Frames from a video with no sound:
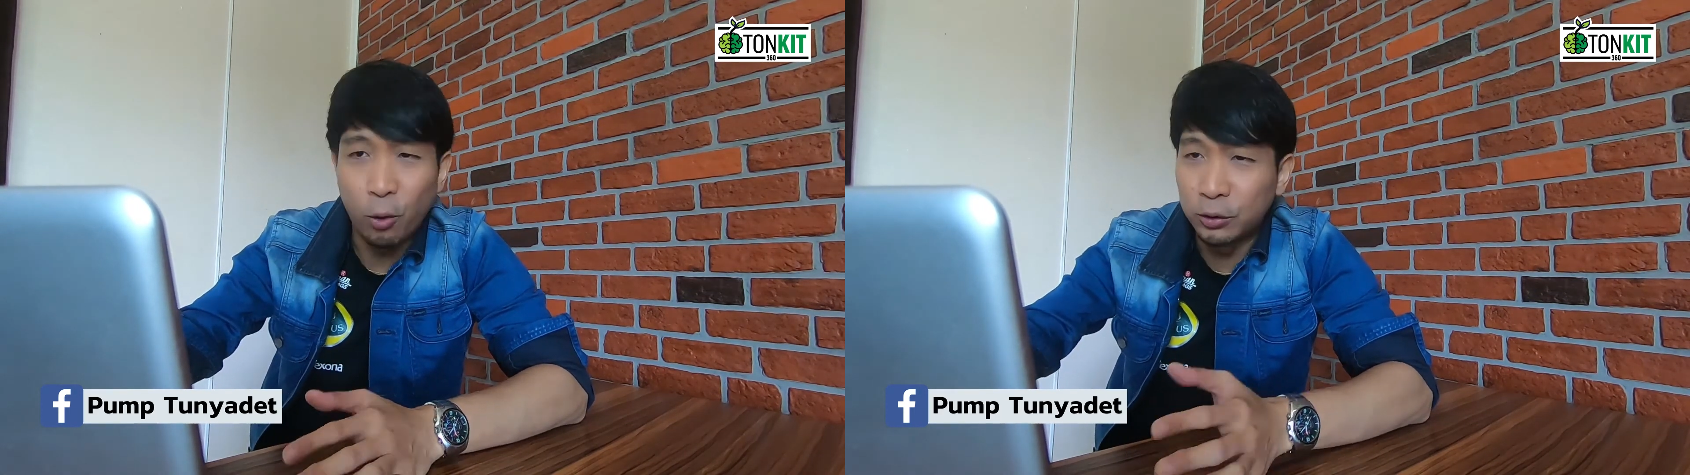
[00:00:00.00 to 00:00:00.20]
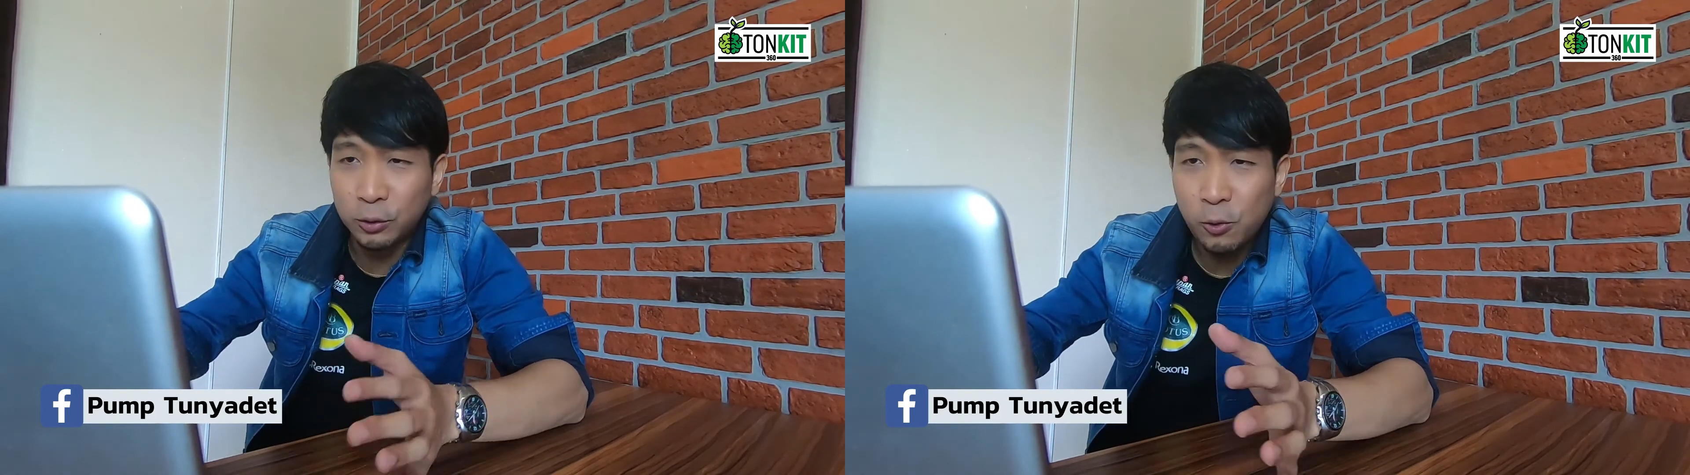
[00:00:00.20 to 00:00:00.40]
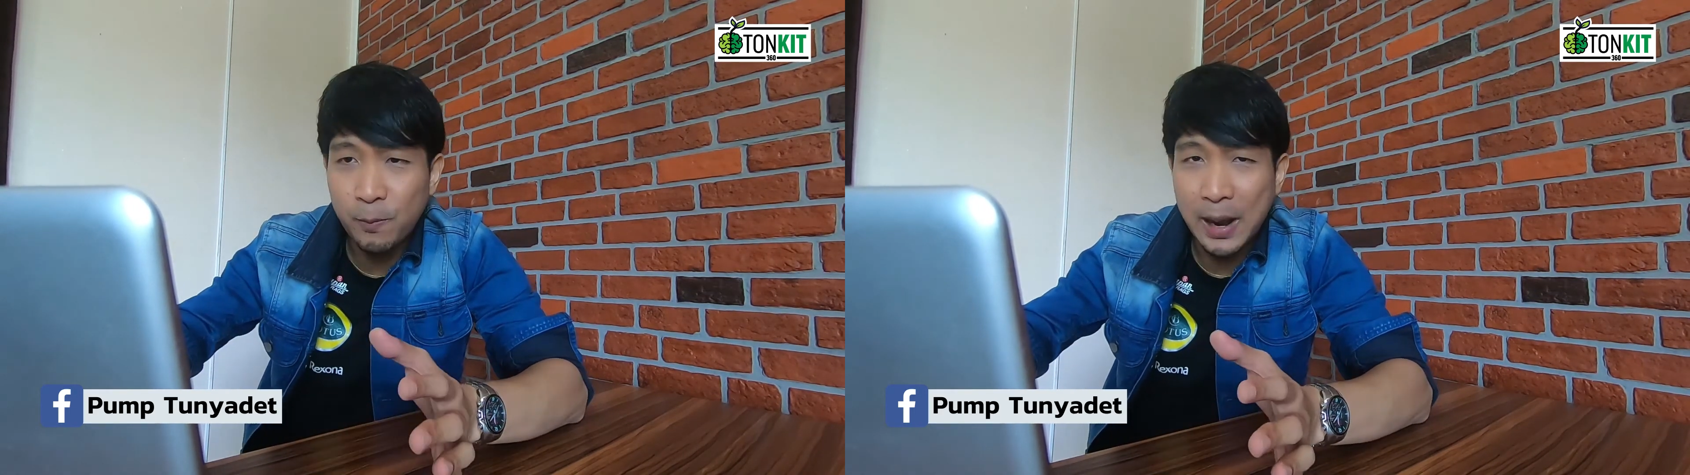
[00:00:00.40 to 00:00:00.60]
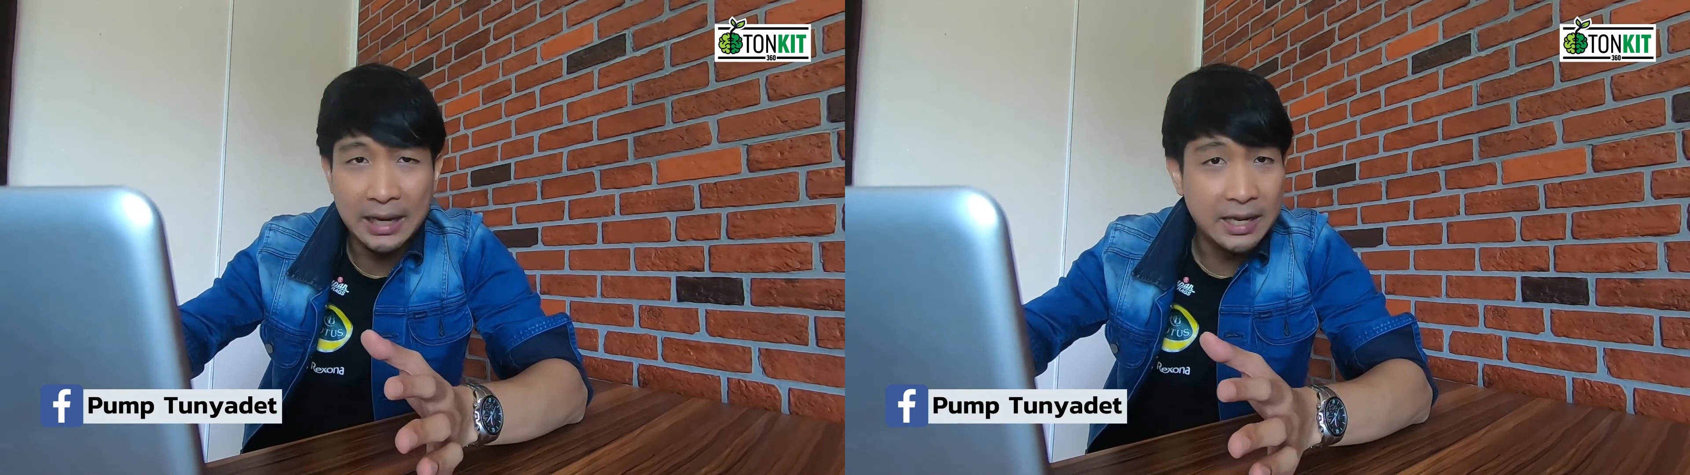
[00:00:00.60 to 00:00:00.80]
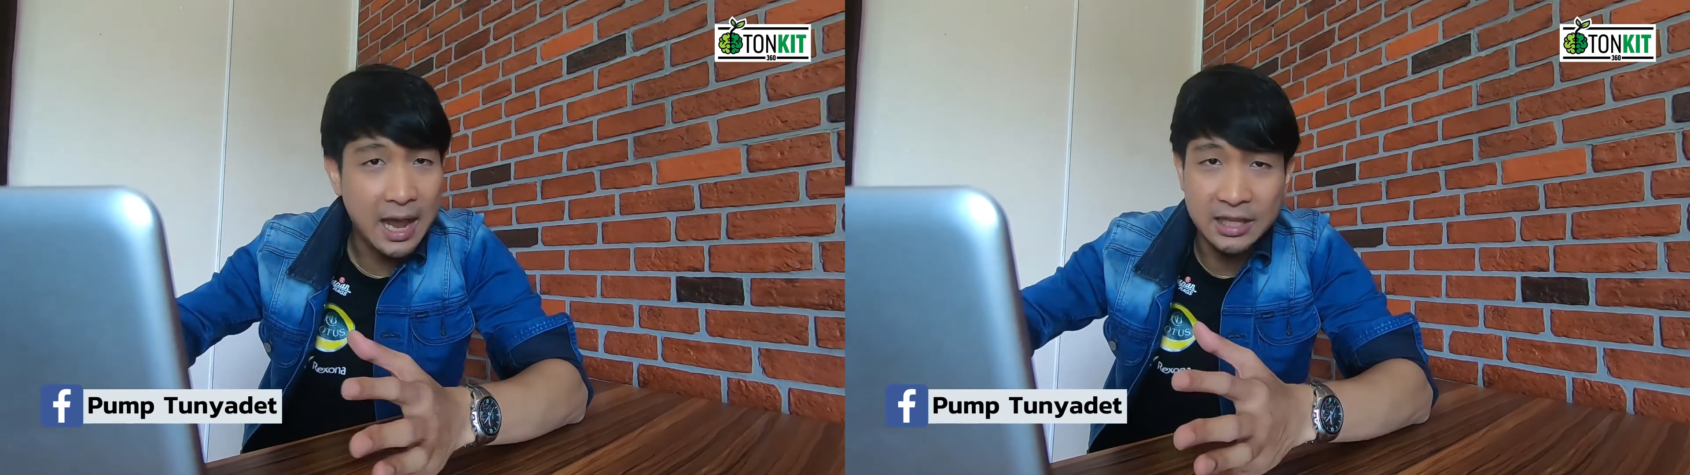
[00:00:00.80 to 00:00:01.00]
คนทั่วไป
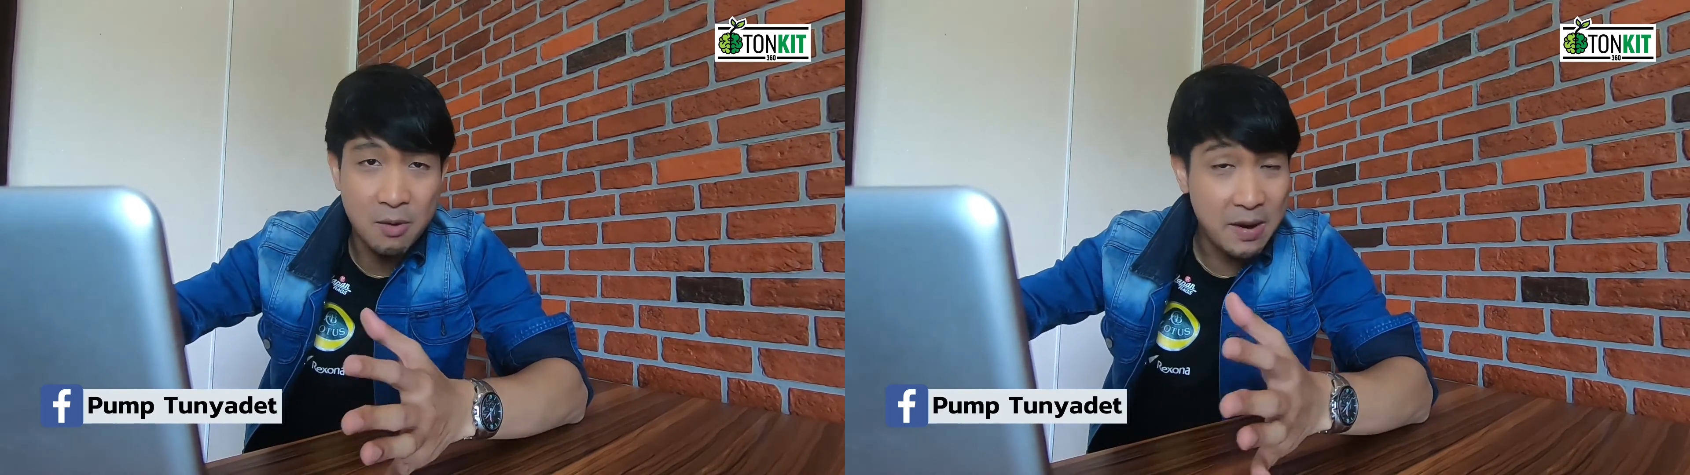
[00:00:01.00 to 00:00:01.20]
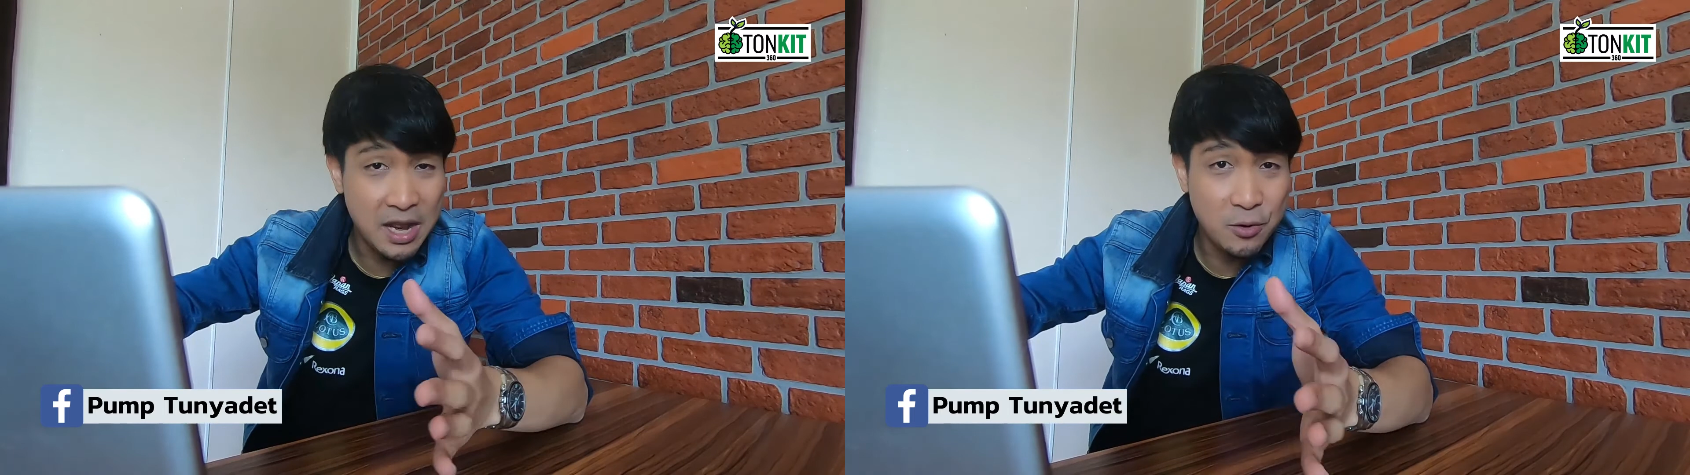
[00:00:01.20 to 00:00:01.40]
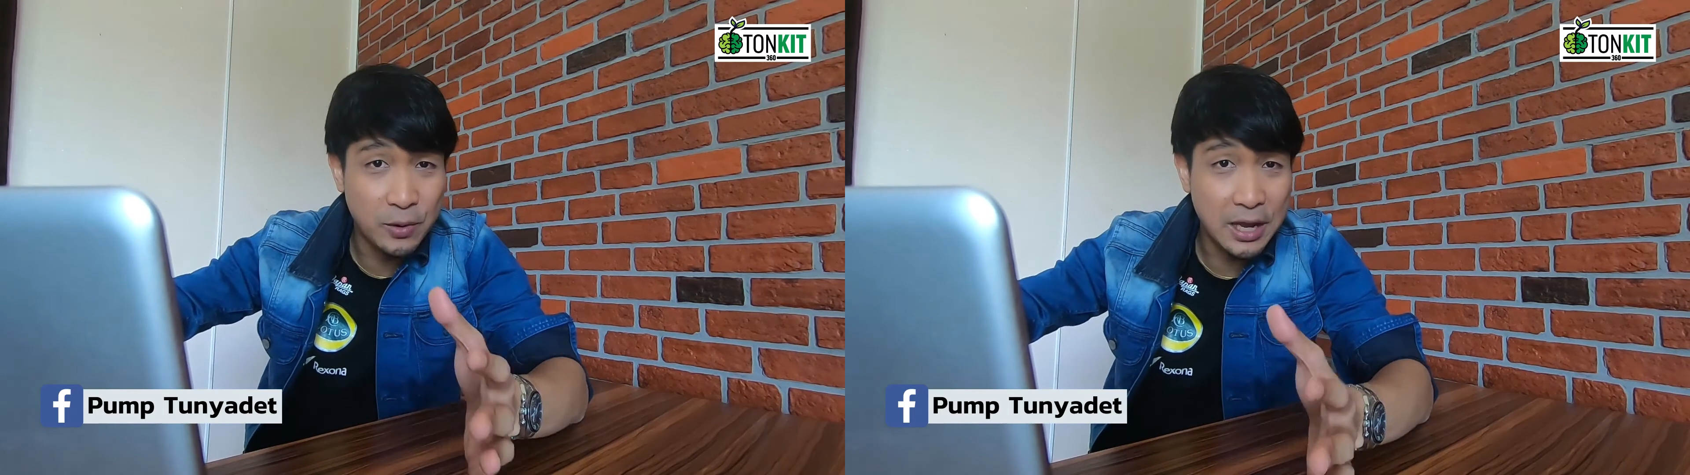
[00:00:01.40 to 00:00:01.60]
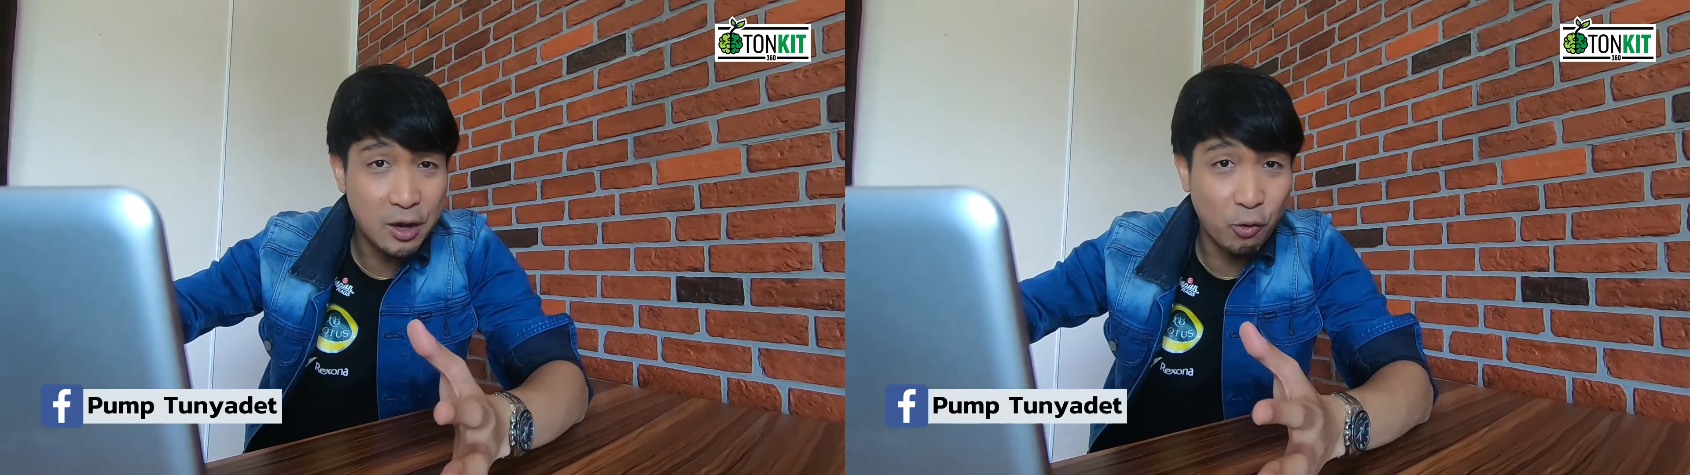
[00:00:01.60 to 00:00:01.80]
ที่อาจจะไม่ได้อยู่ใน